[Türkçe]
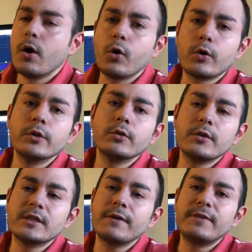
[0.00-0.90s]
O konuda o
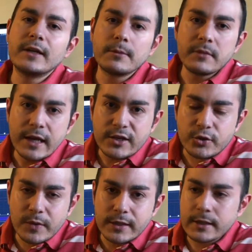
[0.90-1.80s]
yüzden fikrim
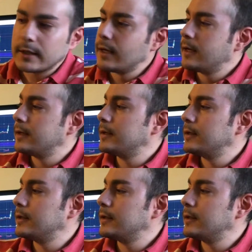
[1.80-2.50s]
değişmedi. Ee,